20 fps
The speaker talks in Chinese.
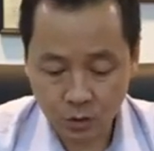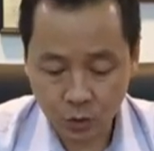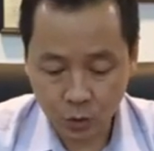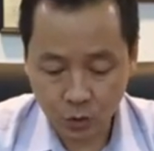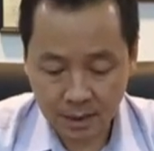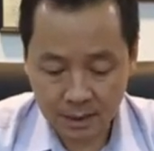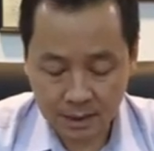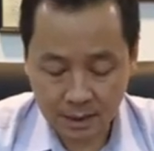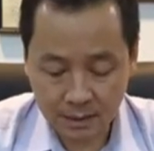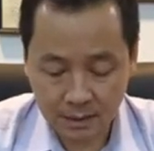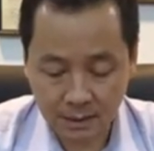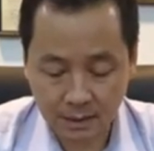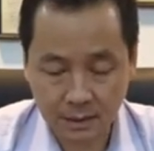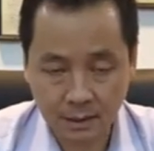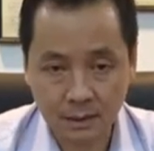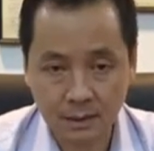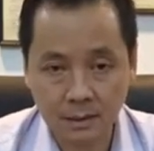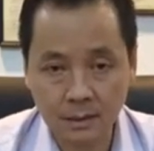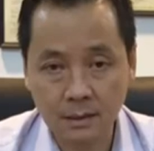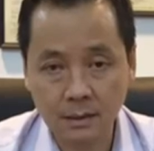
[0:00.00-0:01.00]
最近这
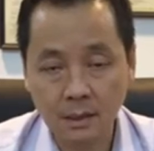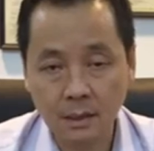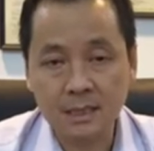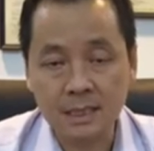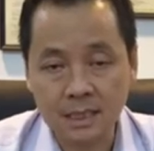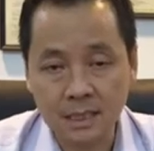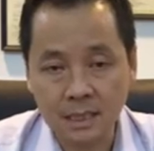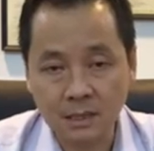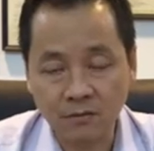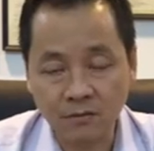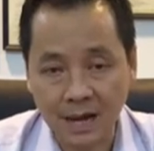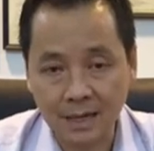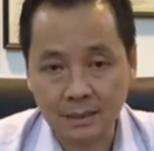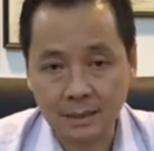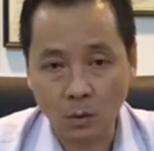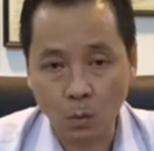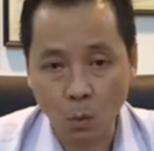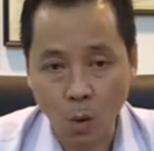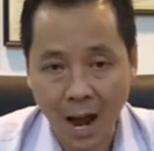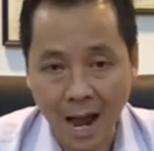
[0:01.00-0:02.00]
个西方
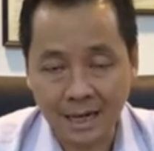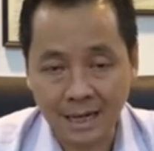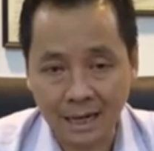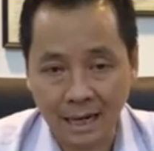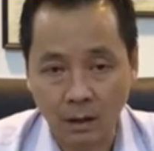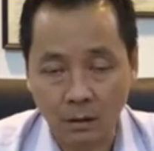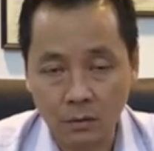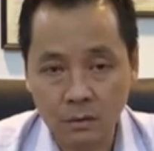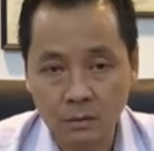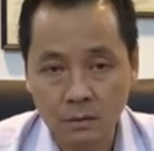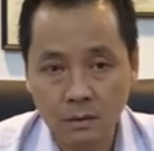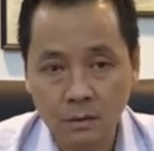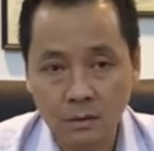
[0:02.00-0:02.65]
的歪劳，